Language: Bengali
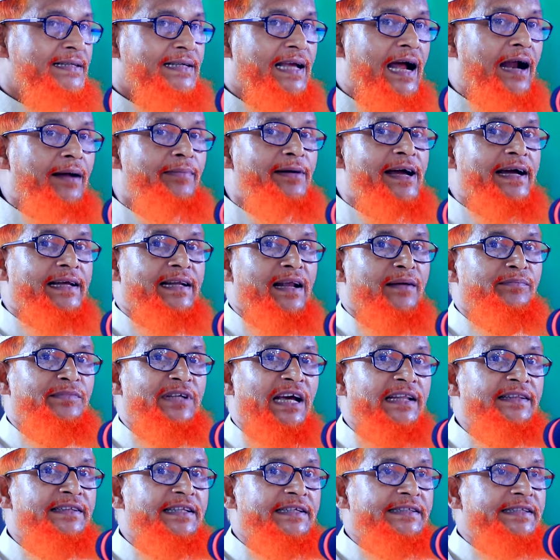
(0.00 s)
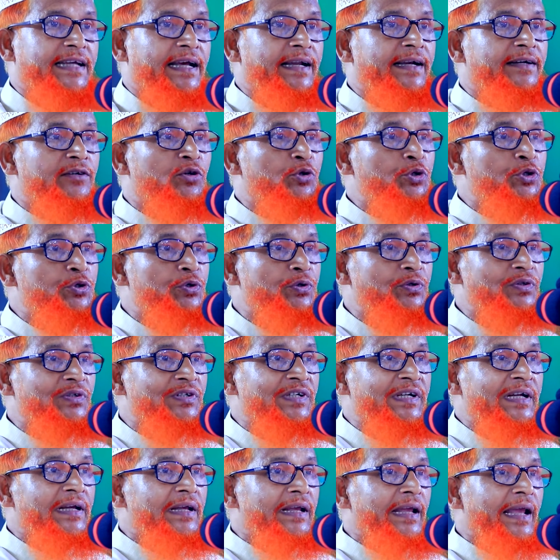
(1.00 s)
সাহাব একরাম জানতে চাইলেন হুজুর
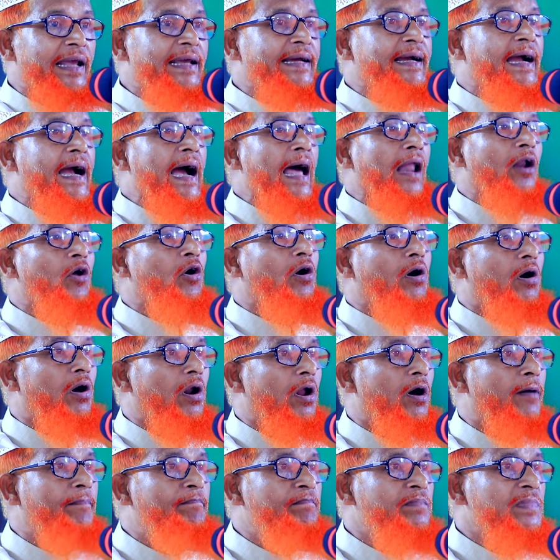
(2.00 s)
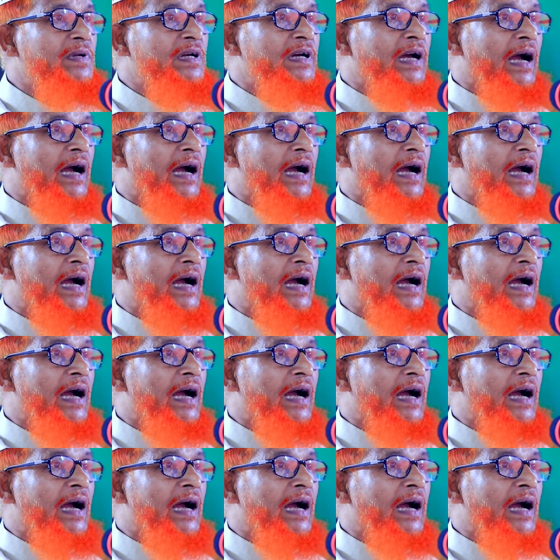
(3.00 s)
এই কালো কলব